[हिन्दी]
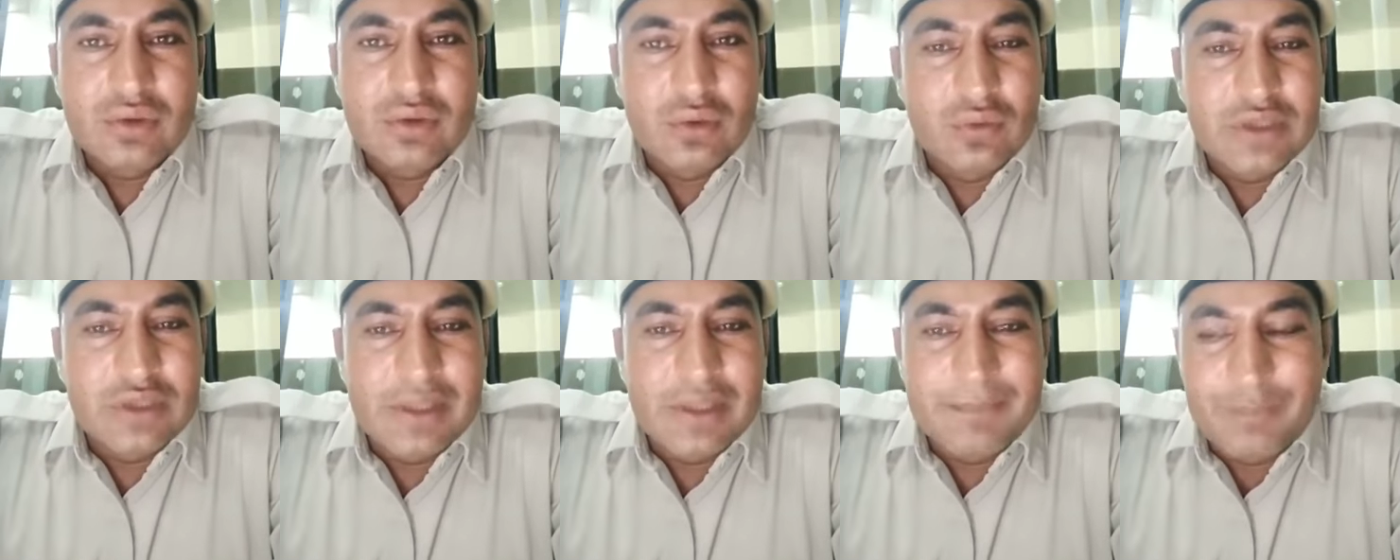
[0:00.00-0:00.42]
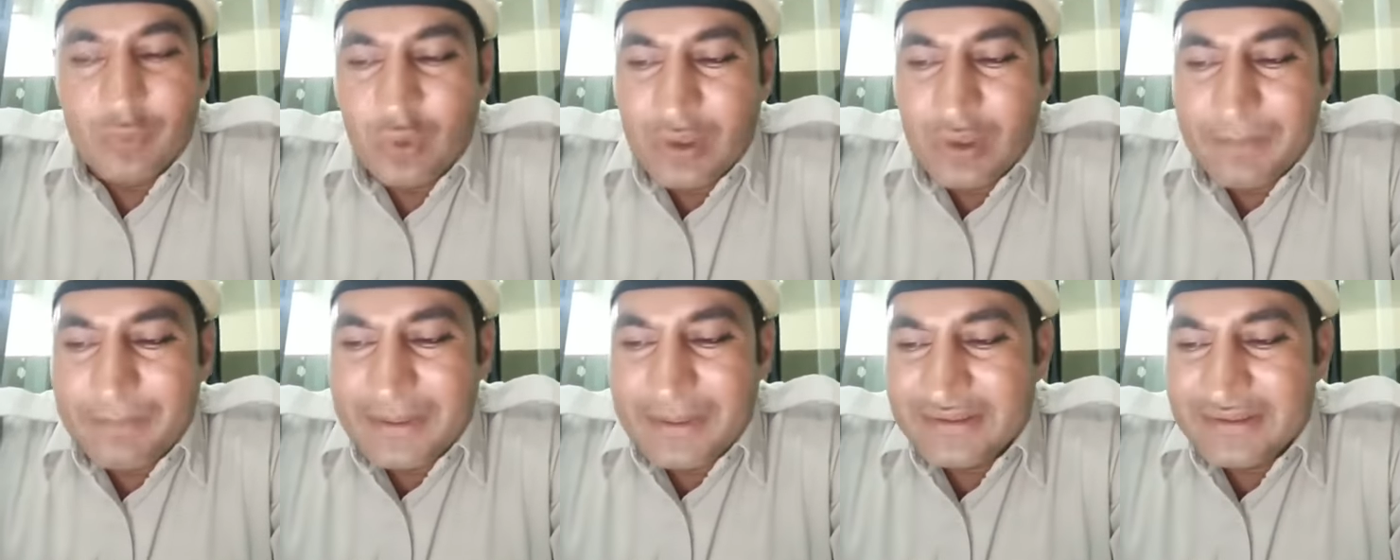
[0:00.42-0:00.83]
तो उनके
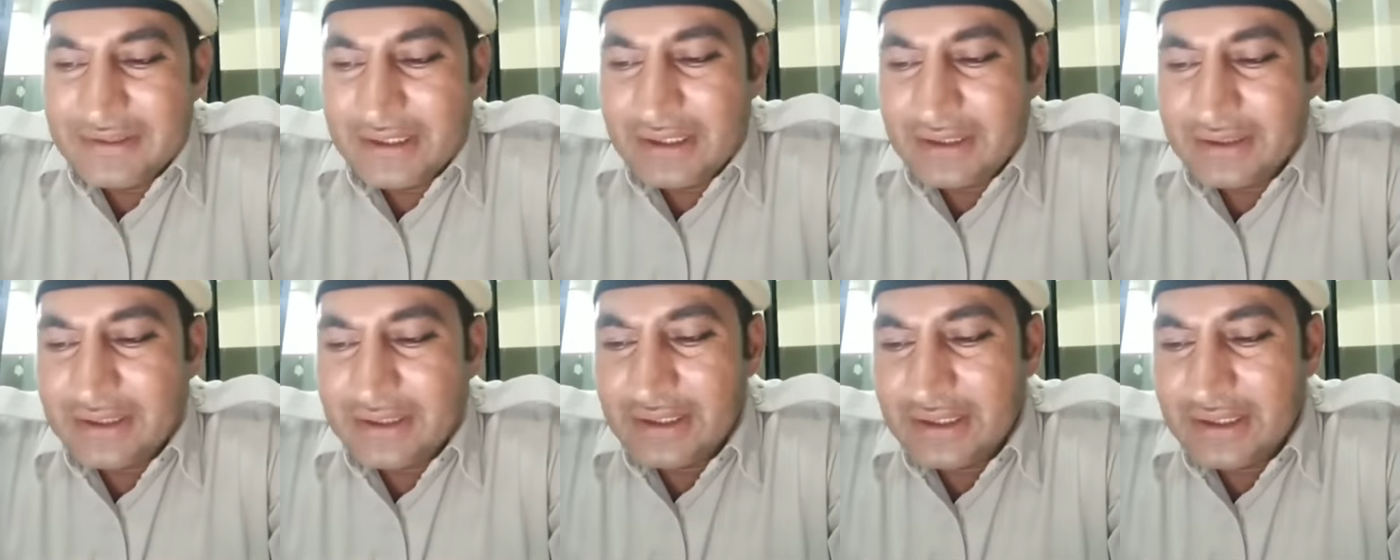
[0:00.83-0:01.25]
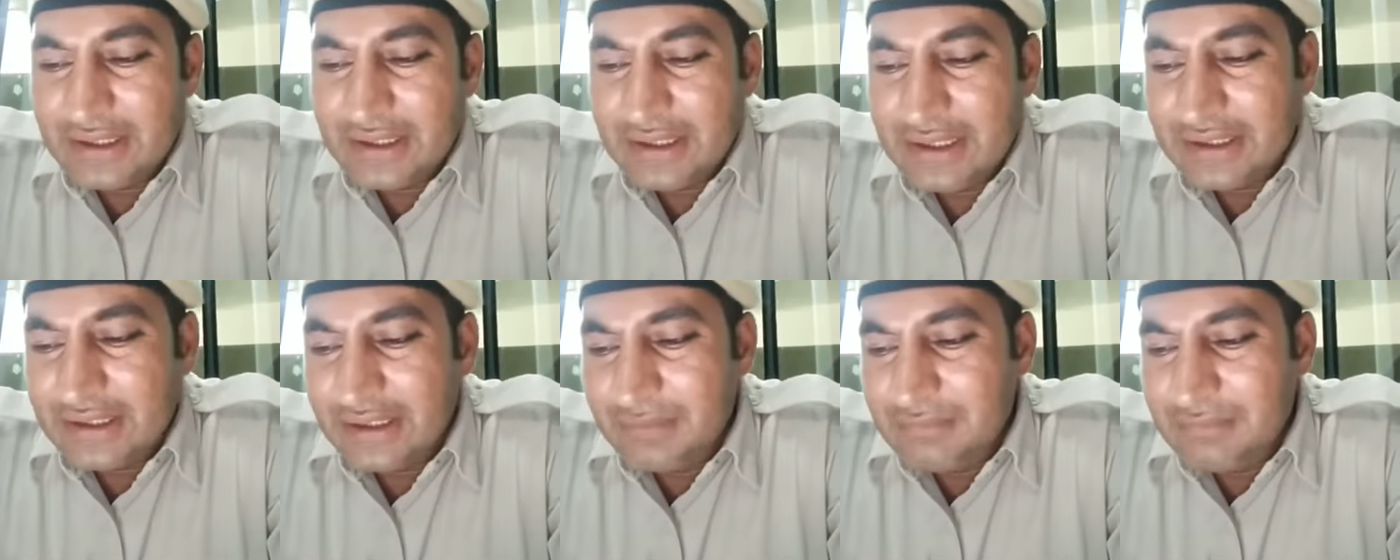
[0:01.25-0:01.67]
पूरे पैसे लगेंगे
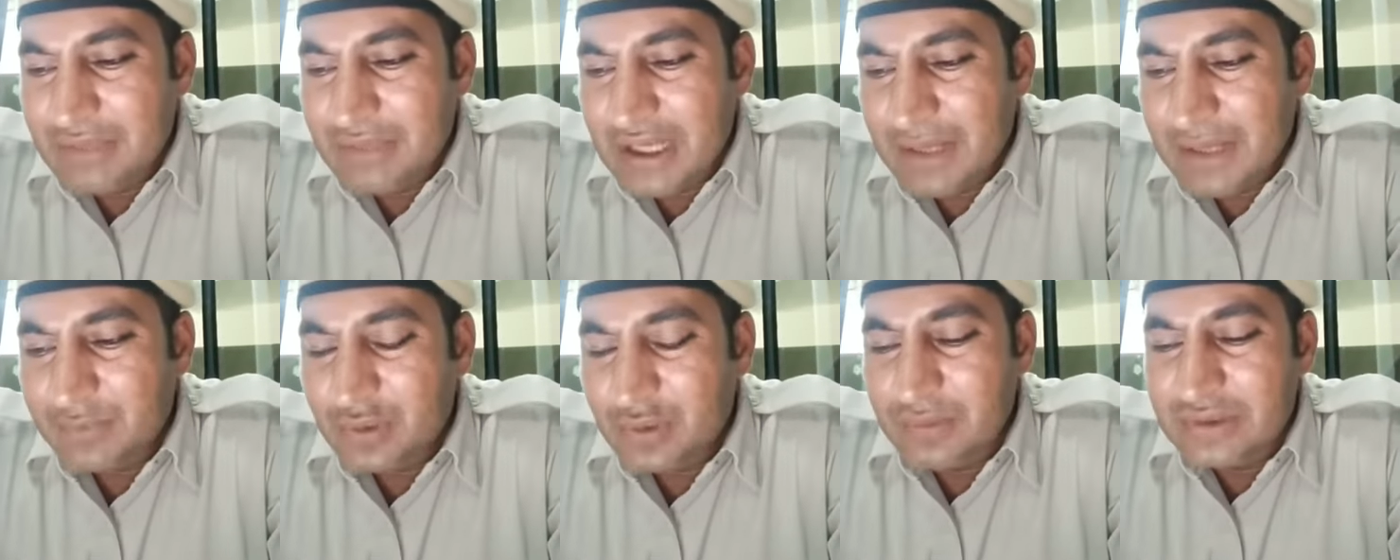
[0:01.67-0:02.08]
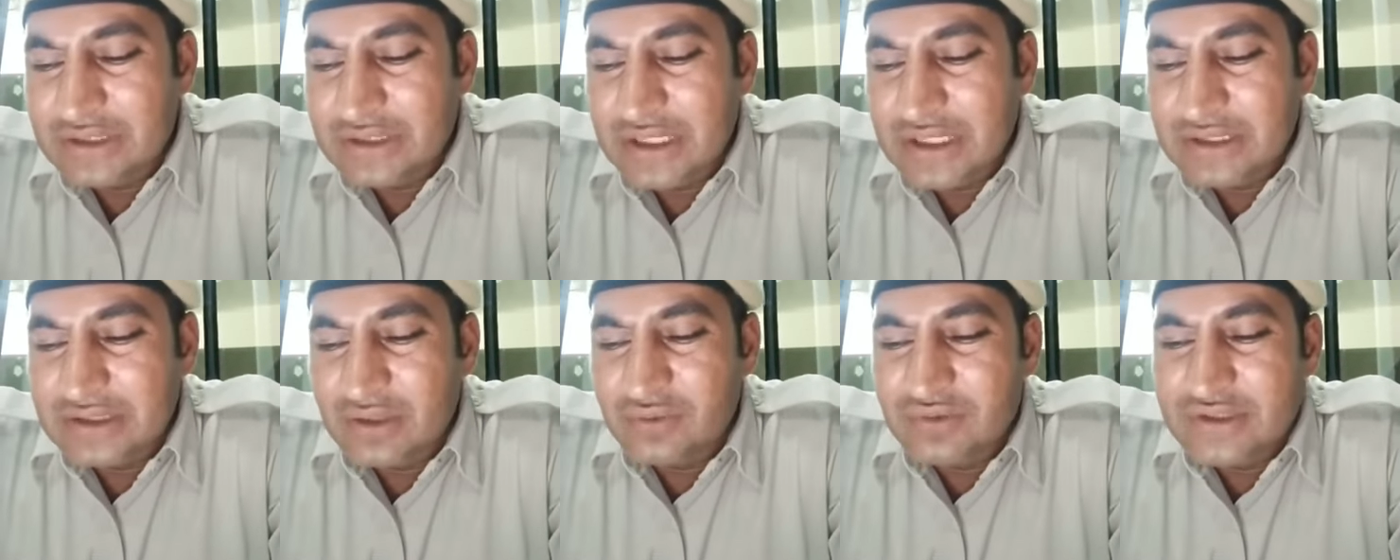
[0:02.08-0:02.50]
लेकिन मैं आपको
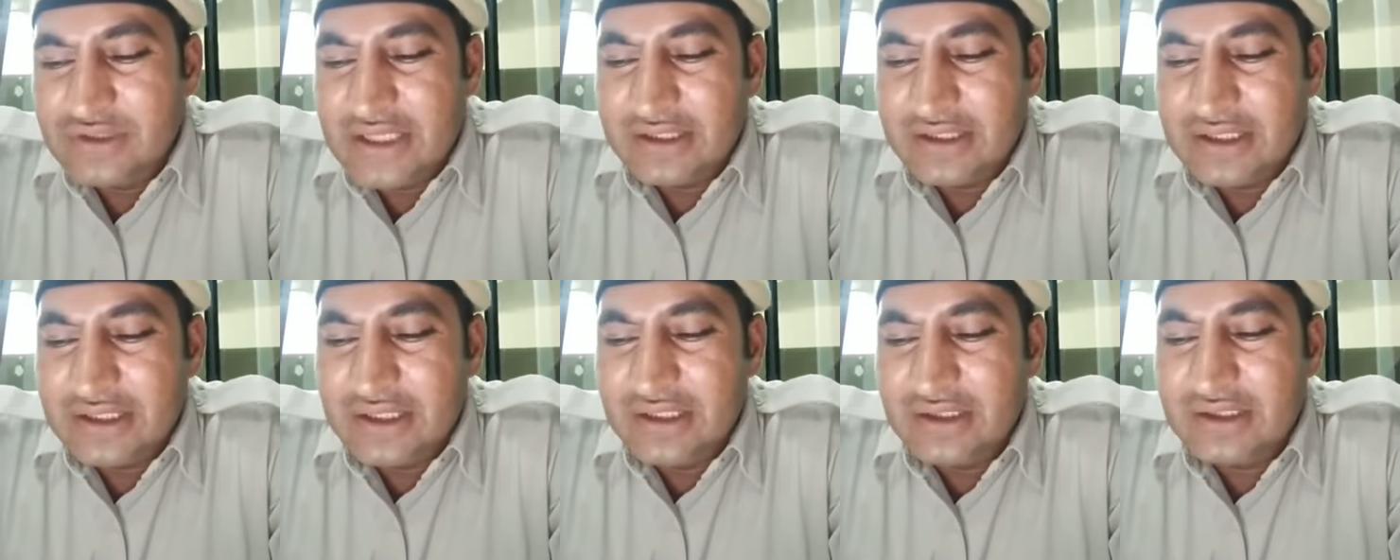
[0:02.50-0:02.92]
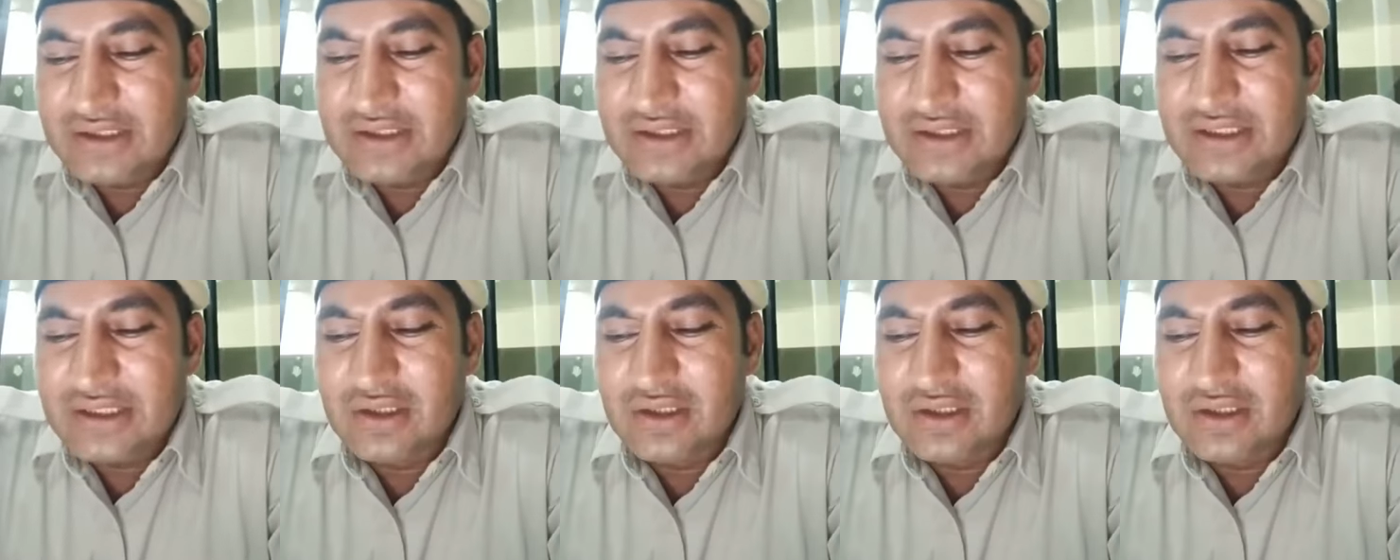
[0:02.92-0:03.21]
बताता हूँ चेक इन